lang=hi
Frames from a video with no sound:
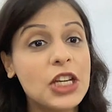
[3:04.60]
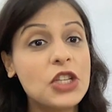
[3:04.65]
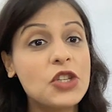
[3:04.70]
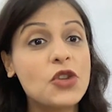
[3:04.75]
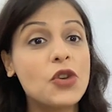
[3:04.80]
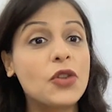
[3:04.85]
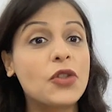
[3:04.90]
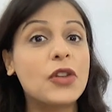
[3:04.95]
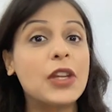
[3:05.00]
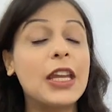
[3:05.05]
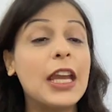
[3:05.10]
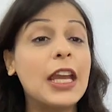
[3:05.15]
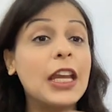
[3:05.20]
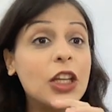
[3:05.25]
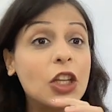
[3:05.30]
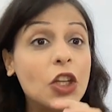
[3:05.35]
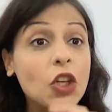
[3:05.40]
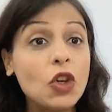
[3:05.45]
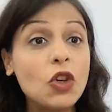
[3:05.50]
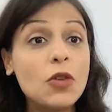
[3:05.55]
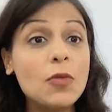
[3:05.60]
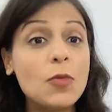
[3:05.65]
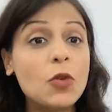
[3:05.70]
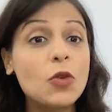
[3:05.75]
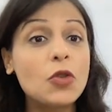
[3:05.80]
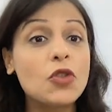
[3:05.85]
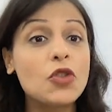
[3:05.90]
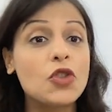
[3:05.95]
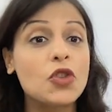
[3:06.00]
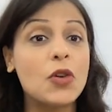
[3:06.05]
चेंज होती है क्यों
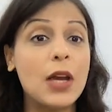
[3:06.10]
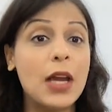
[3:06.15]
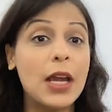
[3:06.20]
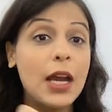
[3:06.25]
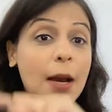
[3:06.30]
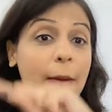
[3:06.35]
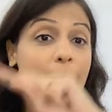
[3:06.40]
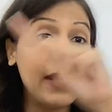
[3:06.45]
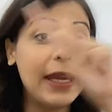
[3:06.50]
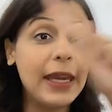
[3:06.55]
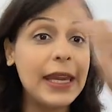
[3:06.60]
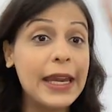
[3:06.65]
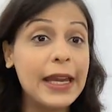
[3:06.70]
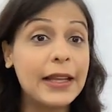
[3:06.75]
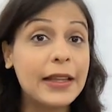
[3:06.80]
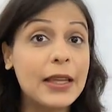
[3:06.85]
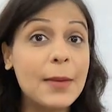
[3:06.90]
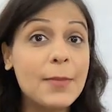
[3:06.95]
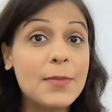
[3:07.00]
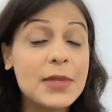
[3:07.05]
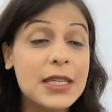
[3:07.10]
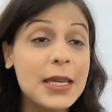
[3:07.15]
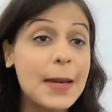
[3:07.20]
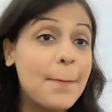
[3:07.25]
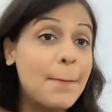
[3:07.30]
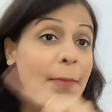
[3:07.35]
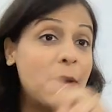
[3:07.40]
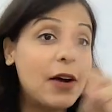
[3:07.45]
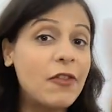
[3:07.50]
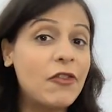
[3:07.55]
मून जो है हमें एकदम
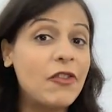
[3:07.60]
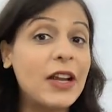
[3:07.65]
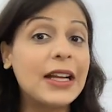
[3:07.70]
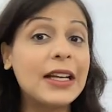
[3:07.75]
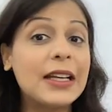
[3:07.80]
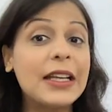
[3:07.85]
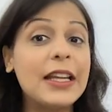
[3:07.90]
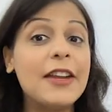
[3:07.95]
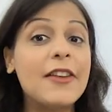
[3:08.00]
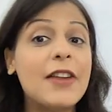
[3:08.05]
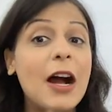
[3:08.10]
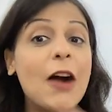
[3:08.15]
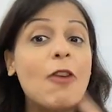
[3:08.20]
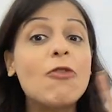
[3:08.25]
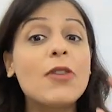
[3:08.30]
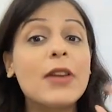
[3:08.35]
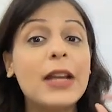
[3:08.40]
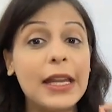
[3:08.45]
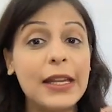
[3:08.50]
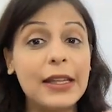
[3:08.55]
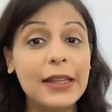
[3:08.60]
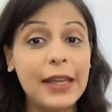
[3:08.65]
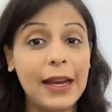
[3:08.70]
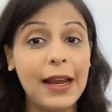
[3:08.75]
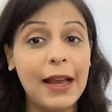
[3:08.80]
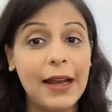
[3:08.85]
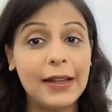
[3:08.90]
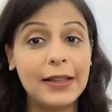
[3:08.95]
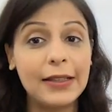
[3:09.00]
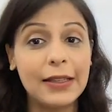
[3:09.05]
से परफेक्टली राउंड नहीं
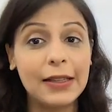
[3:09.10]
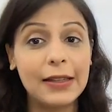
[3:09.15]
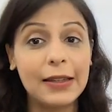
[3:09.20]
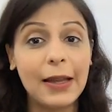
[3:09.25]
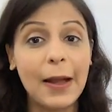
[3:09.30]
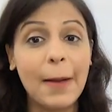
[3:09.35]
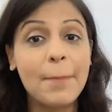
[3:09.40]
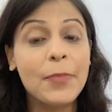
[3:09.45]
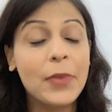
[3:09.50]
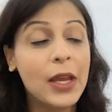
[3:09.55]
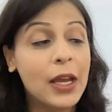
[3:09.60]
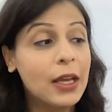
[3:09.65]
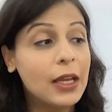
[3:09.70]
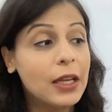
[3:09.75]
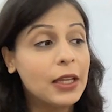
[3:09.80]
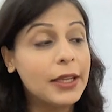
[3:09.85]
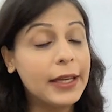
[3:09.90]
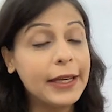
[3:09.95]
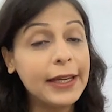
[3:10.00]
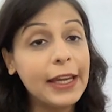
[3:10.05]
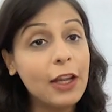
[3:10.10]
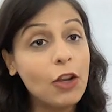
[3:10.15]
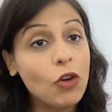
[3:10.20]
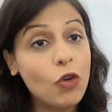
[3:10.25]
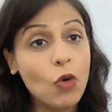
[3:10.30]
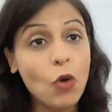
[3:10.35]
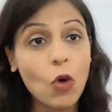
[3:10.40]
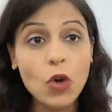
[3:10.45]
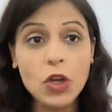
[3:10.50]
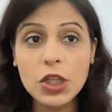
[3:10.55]
दिखाई देता देखिए
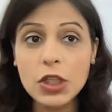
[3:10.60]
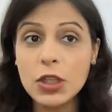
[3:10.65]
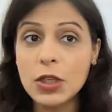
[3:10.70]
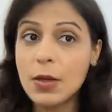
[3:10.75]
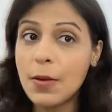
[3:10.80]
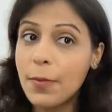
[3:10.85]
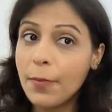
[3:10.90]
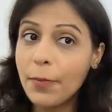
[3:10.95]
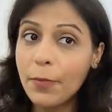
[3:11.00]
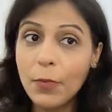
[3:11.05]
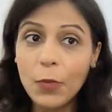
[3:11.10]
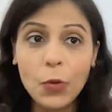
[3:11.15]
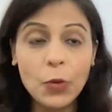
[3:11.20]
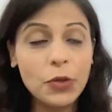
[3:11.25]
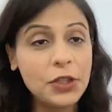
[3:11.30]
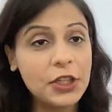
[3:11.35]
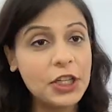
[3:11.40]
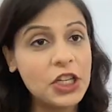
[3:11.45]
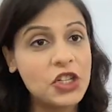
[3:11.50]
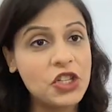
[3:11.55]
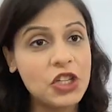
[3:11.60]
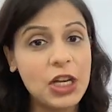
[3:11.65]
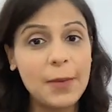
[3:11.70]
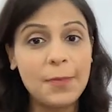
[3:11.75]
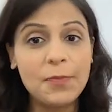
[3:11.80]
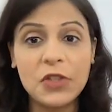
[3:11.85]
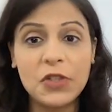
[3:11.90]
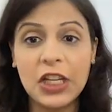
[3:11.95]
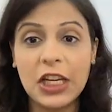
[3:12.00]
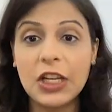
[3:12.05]
रोज मून की
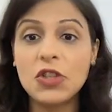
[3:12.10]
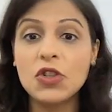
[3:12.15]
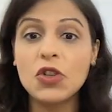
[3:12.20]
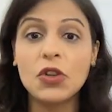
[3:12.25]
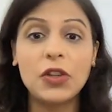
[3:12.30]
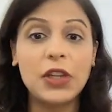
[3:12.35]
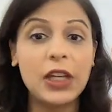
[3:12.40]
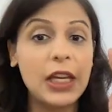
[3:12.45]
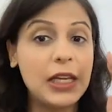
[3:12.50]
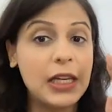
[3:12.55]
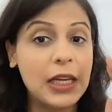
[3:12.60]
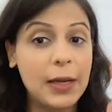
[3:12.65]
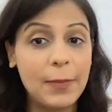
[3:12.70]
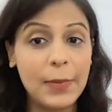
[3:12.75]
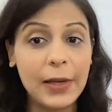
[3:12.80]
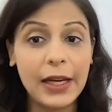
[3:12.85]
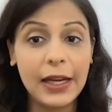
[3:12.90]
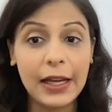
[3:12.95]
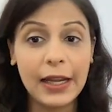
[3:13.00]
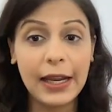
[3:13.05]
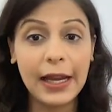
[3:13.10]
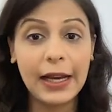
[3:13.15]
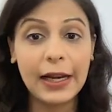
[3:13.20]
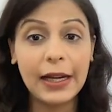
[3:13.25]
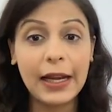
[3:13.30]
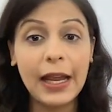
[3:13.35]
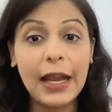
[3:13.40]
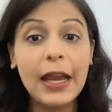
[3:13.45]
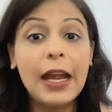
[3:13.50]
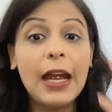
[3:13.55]
शेप चेंज होती है ये भी
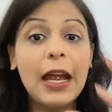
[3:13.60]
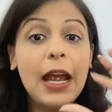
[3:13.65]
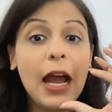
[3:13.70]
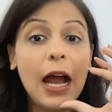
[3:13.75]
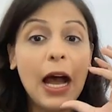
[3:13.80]
करेक्ट है